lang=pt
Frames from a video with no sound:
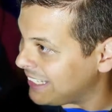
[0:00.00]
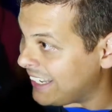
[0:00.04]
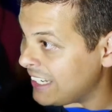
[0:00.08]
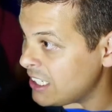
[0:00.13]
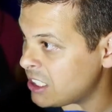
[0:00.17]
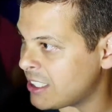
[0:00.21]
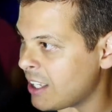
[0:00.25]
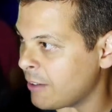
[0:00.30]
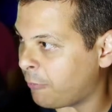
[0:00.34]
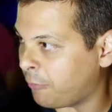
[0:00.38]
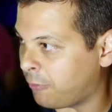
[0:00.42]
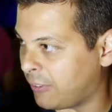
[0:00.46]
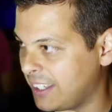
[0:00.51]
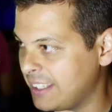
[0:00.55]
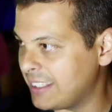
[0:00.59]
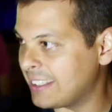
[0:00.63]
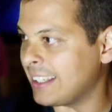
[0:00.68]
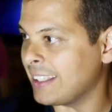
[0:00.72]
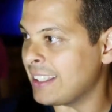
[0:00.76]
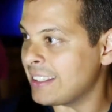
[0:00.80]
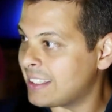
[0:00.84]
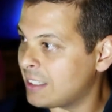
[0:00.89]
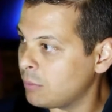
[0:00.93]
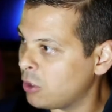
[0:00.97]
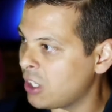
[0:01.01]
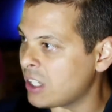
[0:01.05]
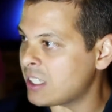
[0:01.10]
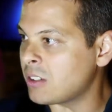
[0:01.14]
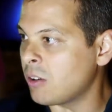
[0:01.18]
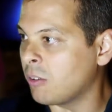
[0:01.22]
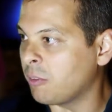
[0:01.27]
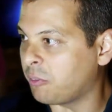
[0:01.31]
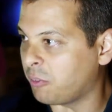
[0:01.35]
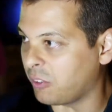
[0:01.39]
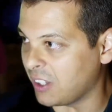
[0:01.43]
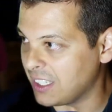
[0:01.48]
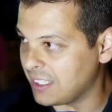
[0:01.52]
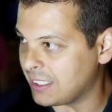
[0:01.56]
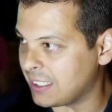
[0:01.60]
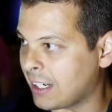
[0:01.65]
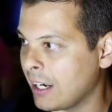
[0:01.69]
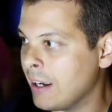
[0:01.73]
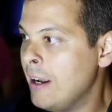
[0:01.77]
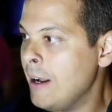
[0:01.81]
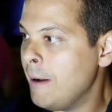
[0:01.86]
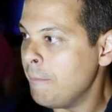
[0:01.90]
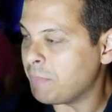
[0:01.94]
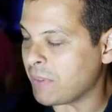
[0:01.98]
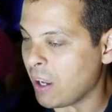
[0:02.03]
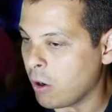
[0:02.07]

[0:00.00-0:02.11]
leis da física, da simulação física,